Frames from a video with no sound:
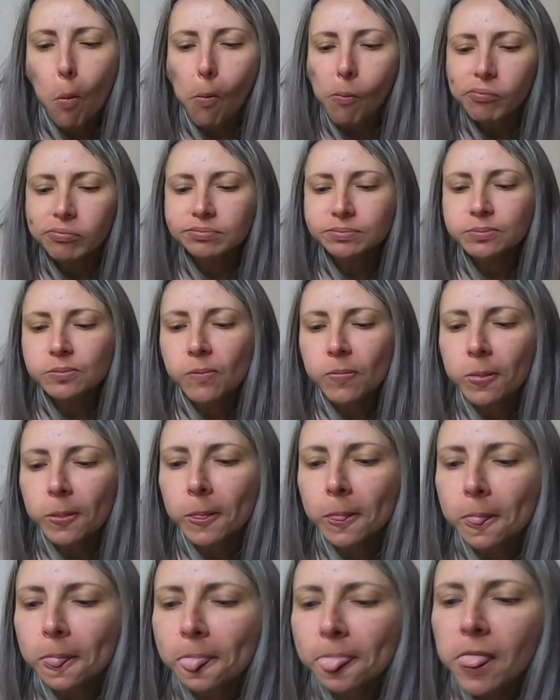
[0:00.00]
O
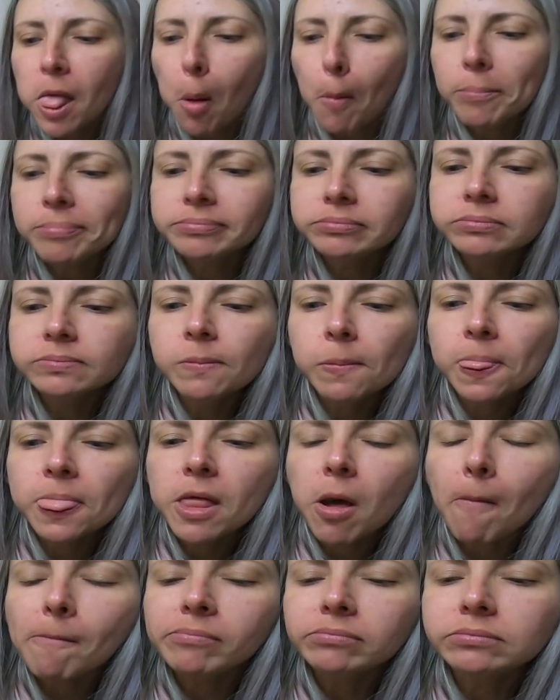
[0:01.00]
destaque é para a
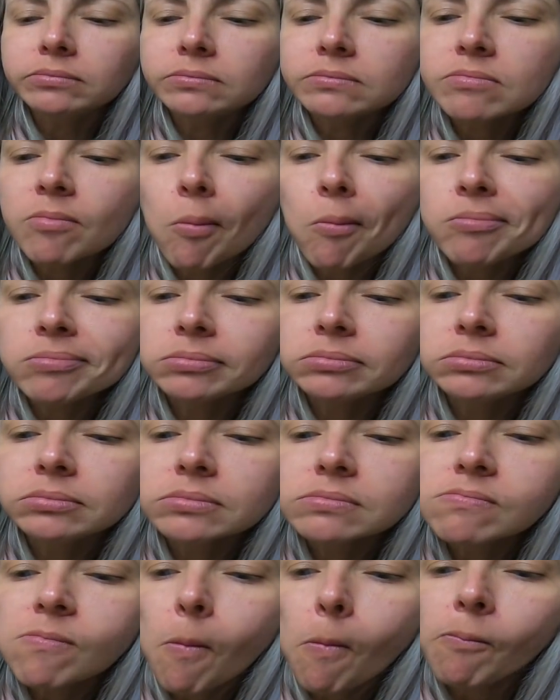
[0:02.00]
linguiça, essa
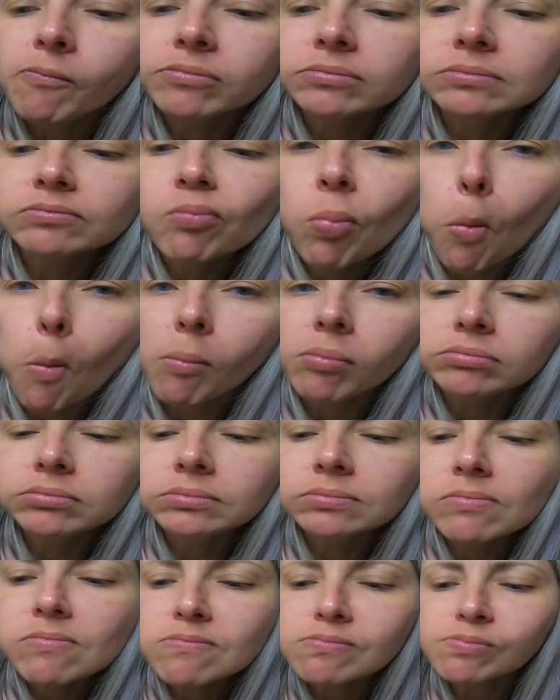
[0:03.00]
partezinha aqui, ó.
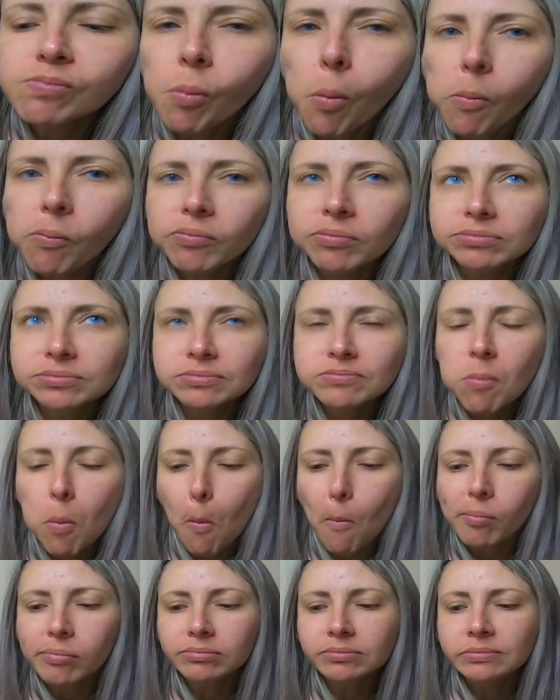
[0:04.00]
Ela dá
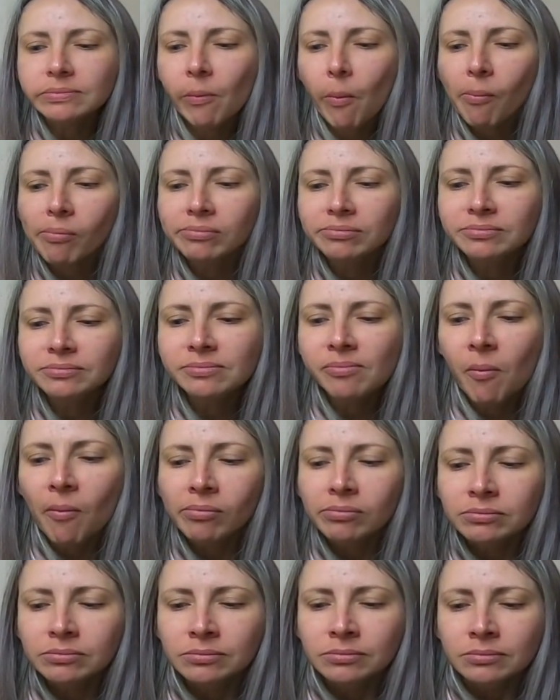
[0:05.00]
todo o gosto, toda a
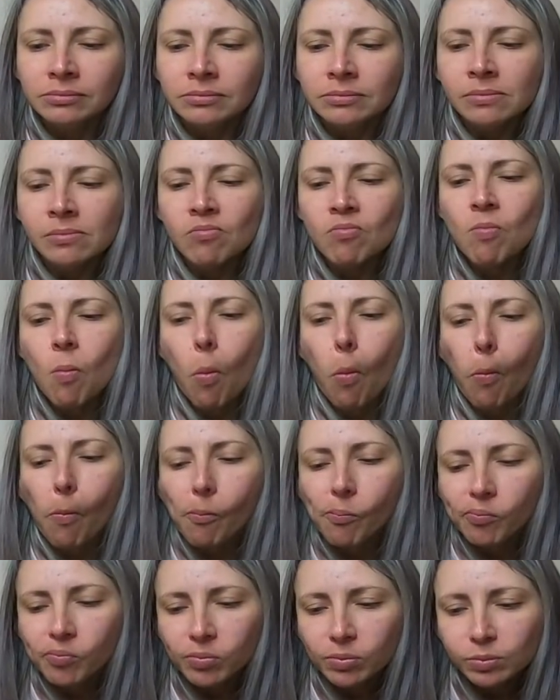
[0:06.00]
diferença nesse,
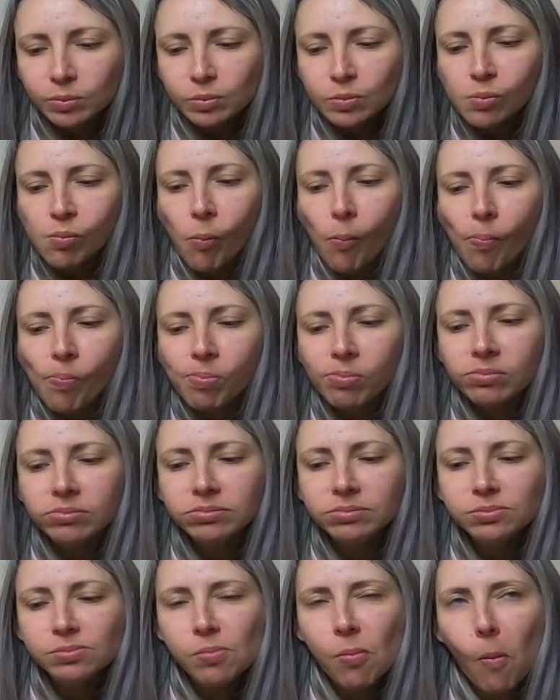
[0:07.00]

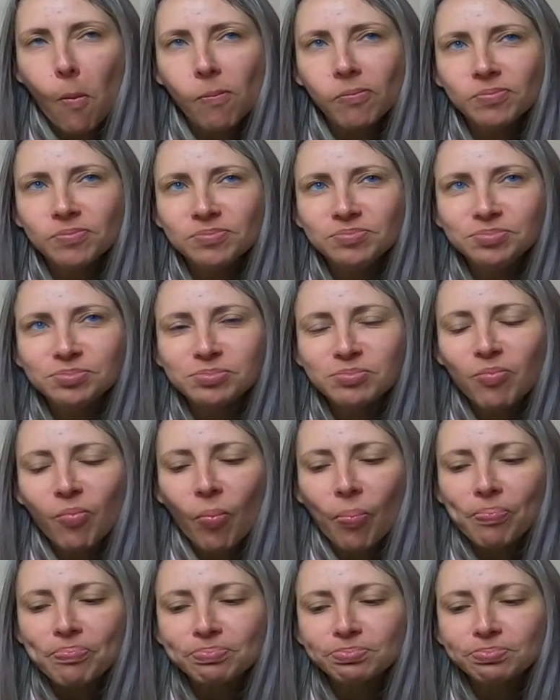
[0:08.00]
nesta tapioca.